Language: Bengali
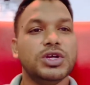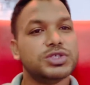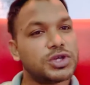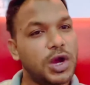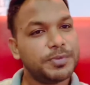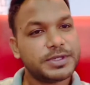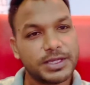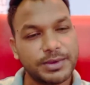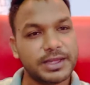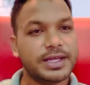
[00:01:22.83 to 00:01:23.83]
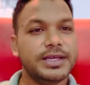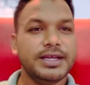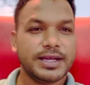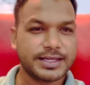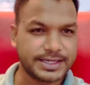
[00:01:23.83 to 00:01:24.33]
সব টিভিতেই
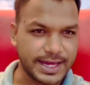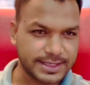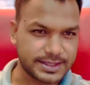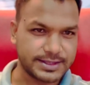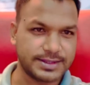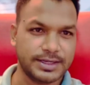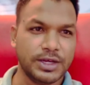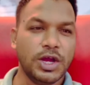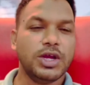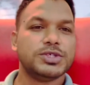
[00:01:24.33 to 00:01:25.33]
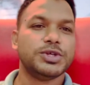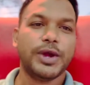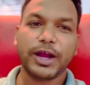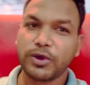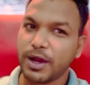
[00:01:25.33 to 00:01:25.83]
ট্যাক্স আছে সো
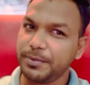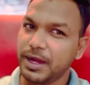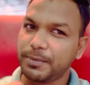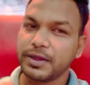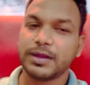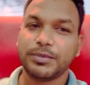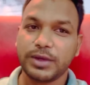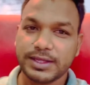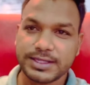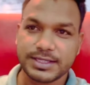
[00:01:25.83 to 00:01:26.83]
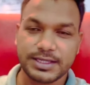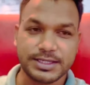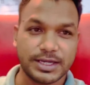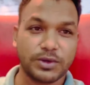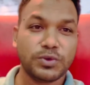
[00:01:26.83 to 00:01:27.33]
এখন আমি আপনাদের বলে দিচ্ছি
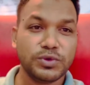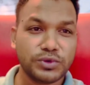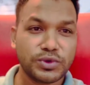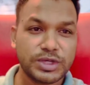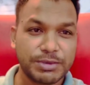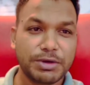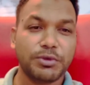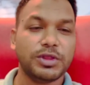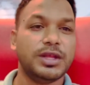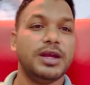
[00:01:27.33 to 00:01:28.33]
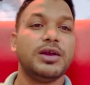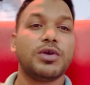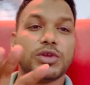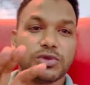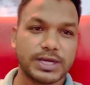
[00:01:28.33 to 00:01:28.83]
যে কোন কোন টিভির মধ্যে
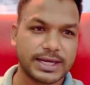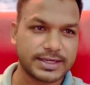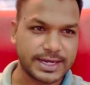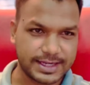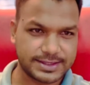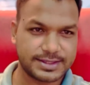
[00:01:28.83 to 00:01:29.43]
কত টাকা ট্যাক্স